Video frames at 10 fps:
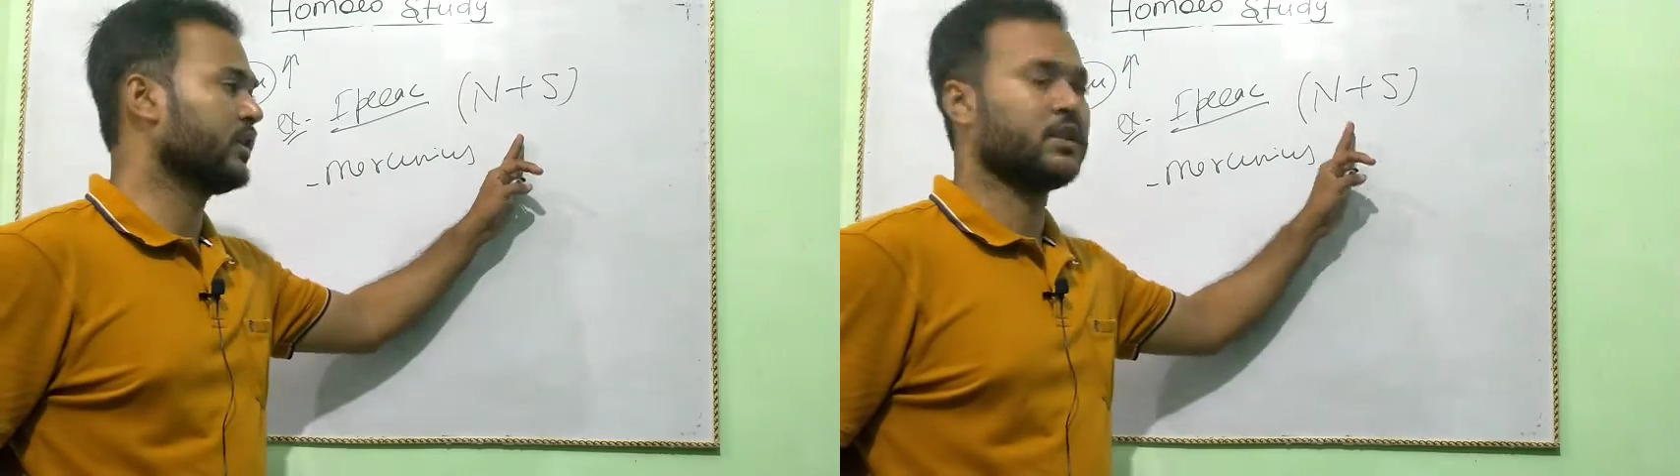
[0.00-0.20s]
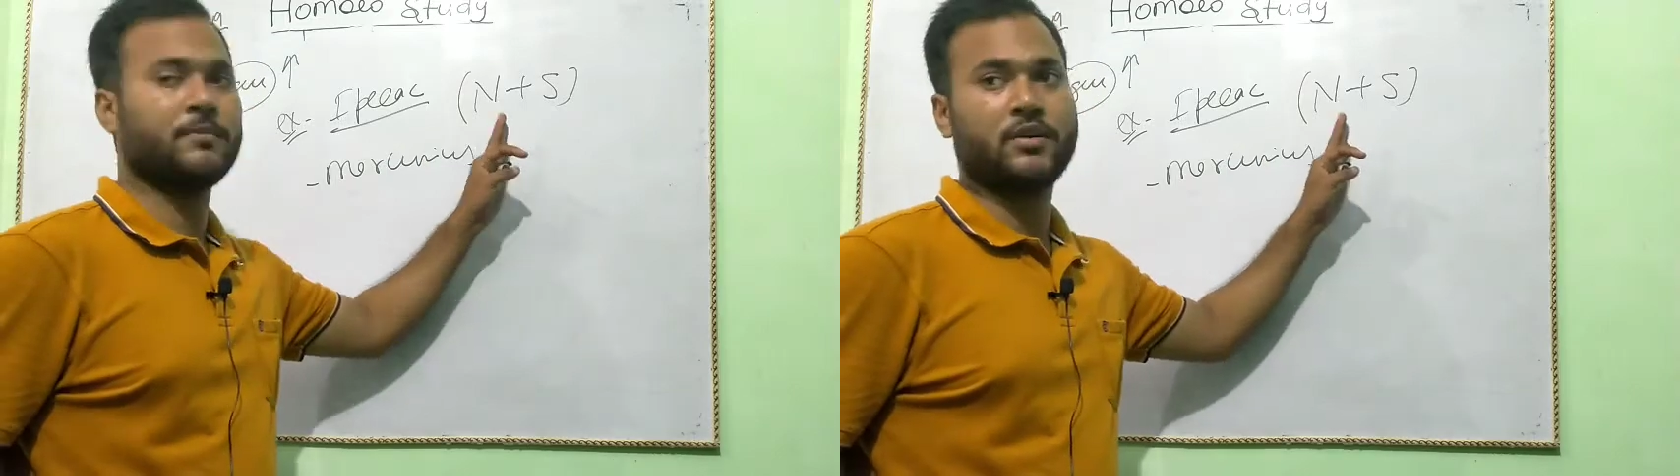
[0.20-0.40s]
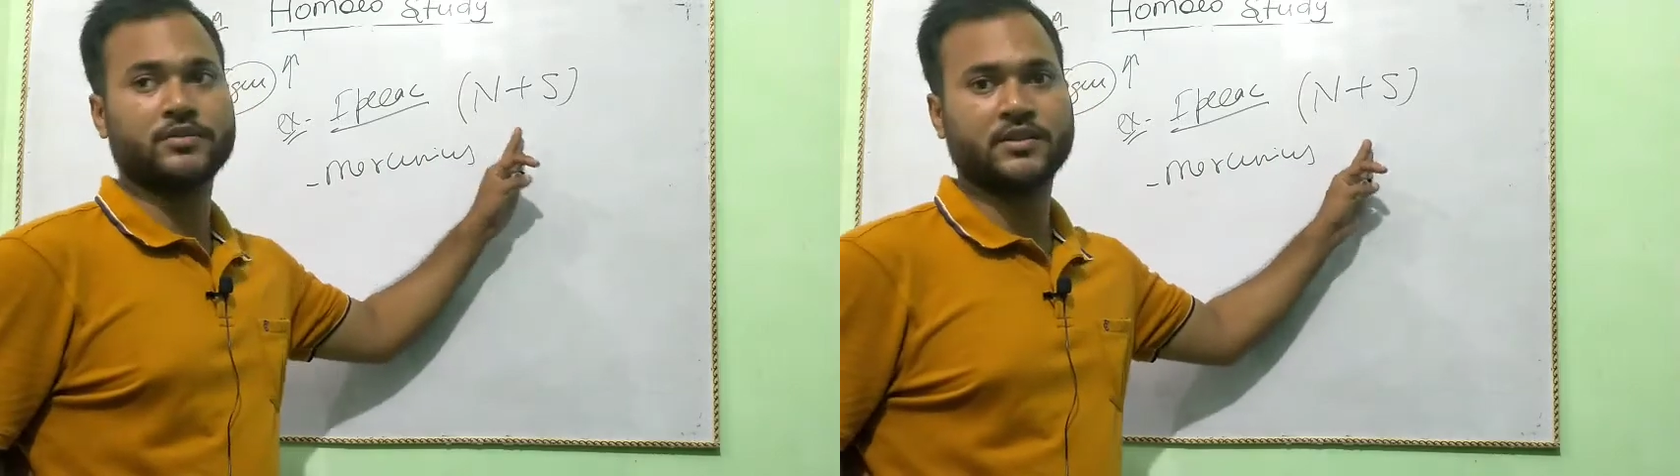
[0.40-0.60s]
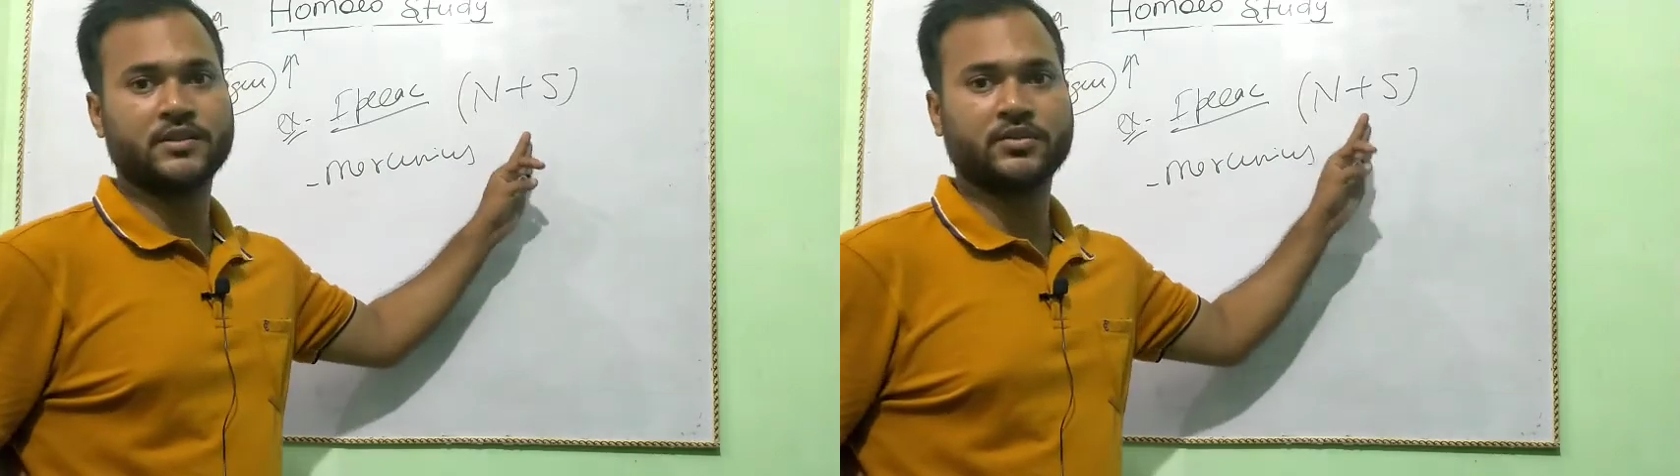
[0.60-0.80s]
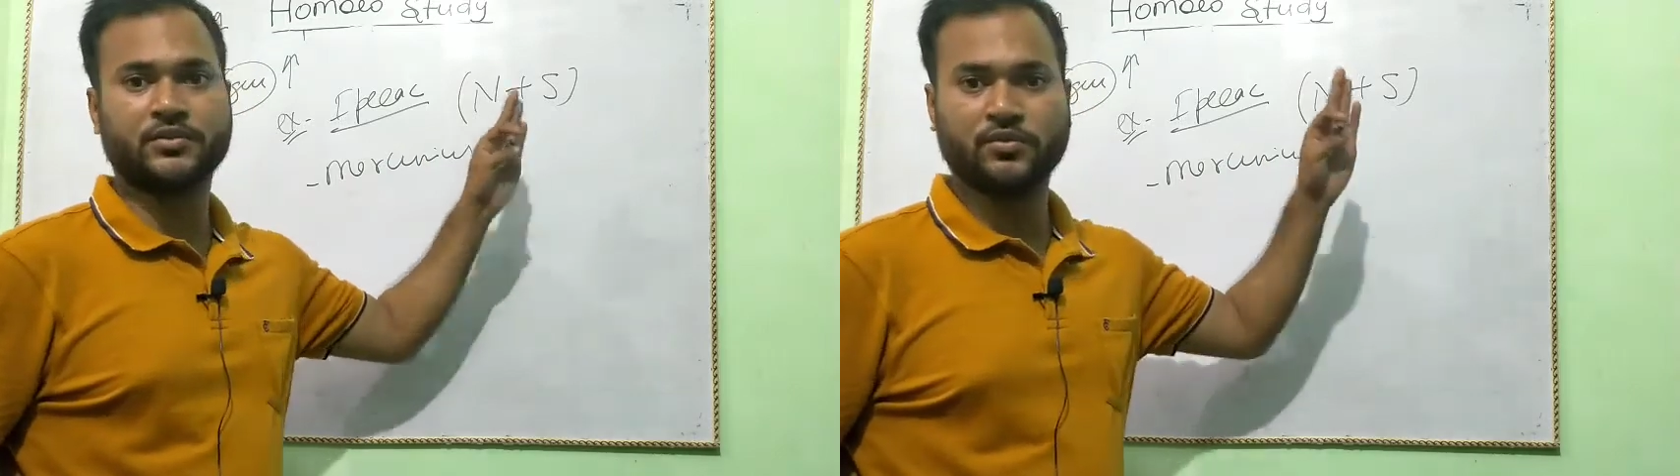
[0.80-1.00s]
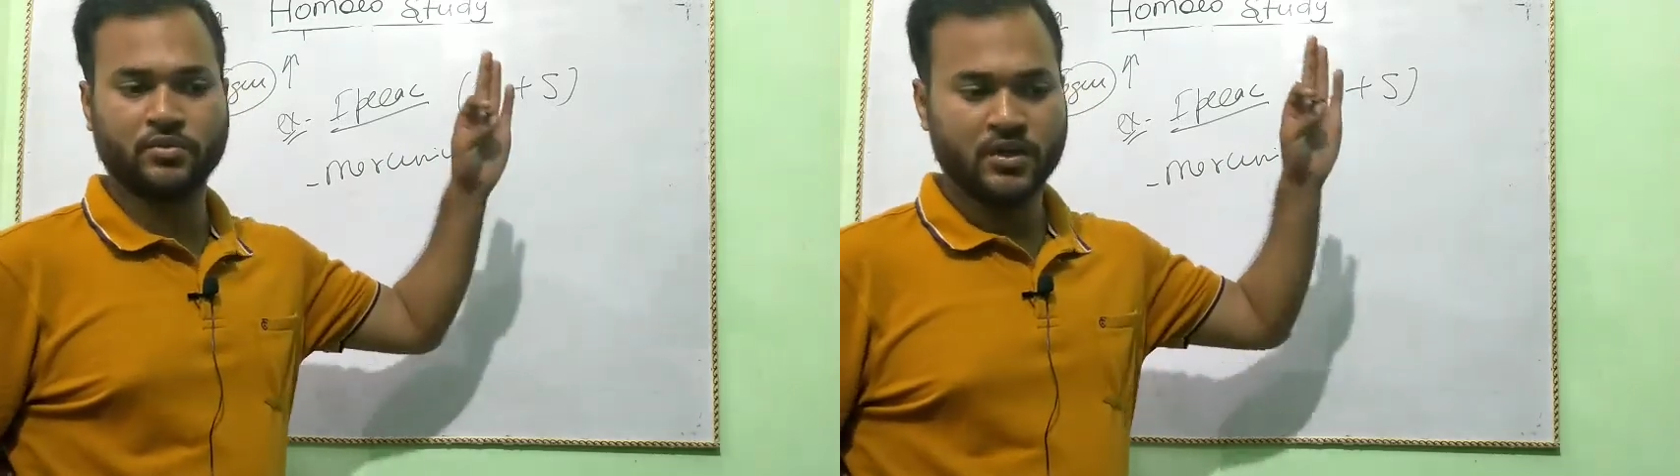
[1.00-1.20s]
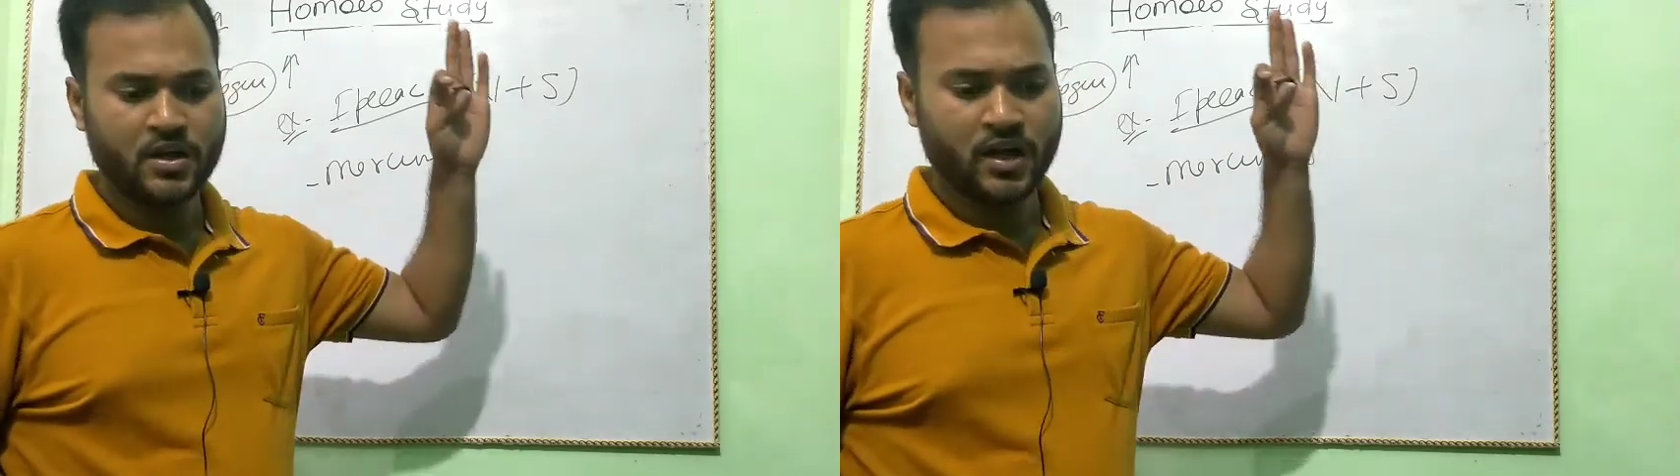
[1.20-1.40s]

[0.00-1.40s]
हो जाता है माउथ से जैसे उसको